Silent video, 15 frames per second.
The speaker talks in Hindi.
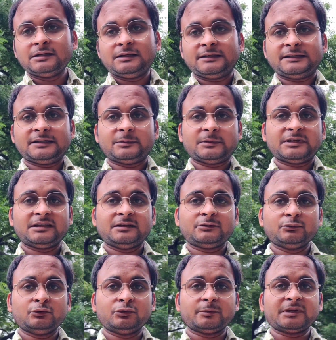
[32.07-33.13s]
लेकिन हमारे एक
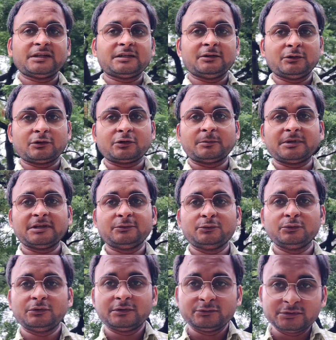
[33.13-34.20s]
यूट्यूबर हैं गौरव भाई
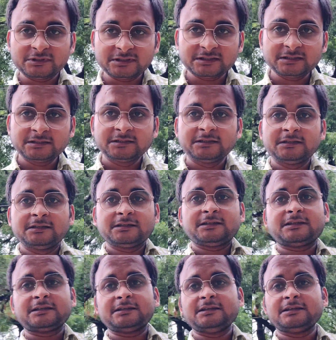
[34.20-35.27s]
उन्होंने जो है
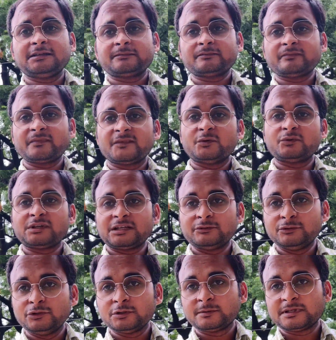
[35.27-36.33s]
क्या किया उनका
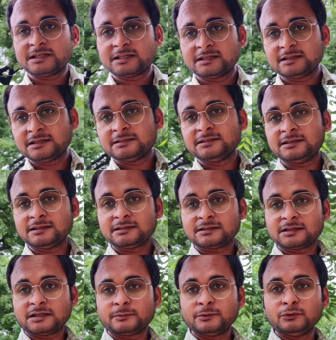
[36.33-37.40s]
वीडियो बना के डाल दिया
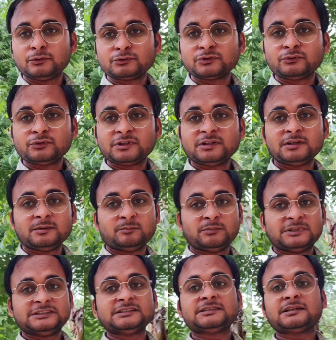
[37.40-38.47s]
काफ़ी लोग जो उनकी
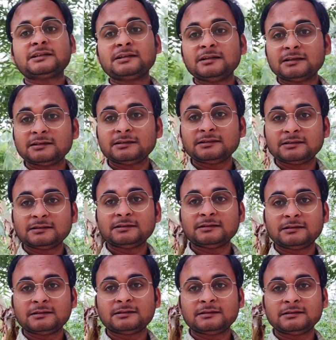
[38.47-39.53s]
मदद करने लगे
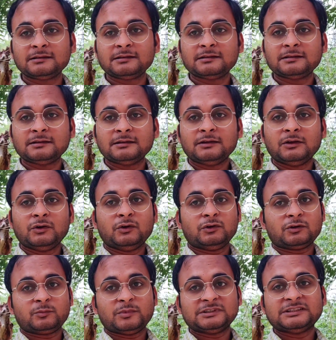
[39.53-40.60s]

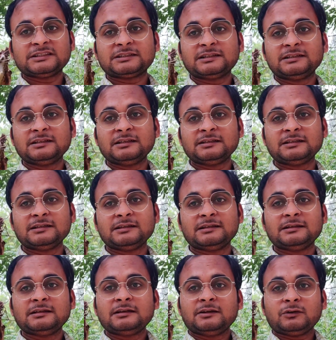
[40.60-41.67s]
और मदद करने लगे
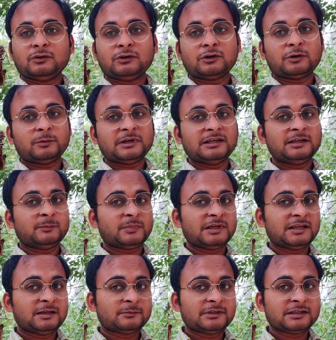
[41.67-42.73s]
गौरव भाई ने
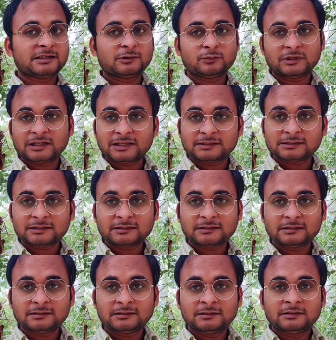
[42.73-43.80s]
पहले अपना अकाउंट डाला था
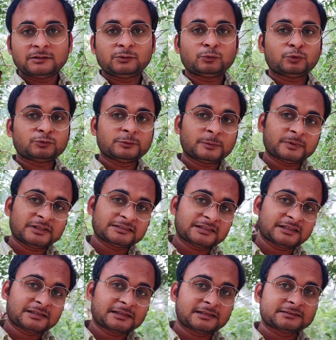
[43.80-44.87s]
तो उसमें
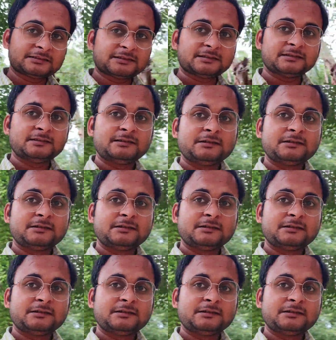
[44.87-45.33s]
पैसा आ रहा था